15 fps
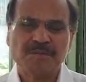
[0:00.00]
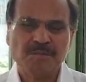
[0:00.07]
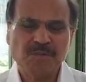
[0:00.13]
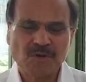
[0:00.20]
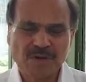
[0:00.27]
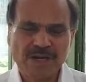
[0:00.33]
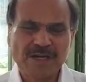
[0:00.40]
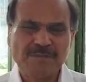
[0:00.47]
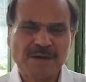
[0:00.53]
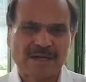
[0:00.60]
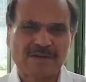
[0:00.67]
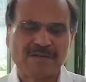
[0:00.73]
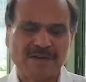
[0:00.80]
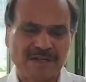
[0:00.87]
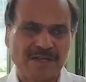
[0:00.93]
বুকলেট বার
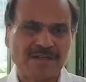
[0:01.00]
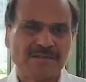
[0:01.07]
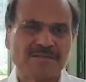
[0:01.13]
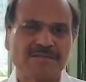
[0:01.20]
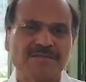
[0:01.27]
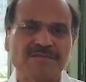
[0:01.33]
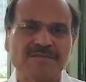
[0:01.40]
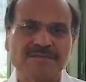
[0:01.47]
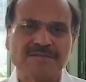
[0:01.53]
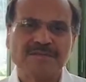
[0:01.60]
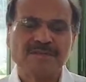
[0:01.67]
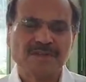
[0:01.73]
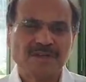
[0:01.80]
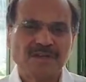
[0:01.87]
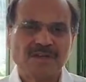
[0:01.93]
করে
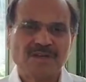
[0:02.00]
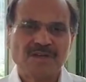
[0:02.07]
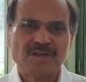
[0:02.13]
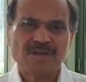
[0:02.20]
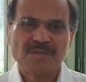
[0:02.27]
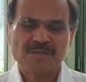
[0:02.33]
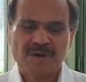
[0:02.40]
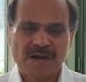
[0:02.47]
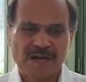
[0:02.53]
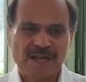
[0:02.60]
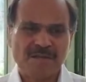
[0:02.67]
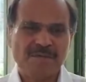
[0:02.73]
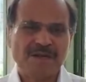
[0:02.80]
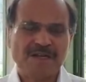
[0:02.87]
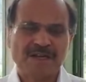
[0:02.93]

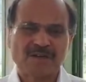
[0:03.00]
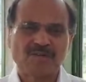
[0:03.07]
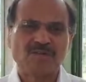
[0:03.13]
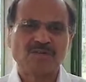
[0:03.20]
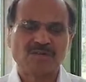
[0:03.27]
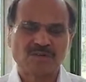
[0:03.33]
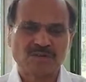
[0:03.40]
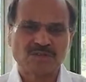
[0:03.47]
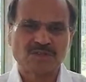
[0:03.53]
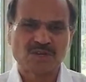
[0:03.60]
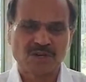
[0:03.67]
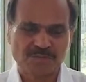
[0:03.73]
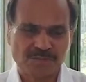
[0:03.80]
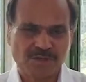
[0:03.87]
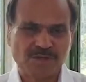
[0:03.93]
পার্লামেন্টে কোন কোন
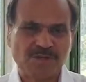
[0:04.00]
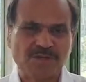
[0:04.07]
শব্দ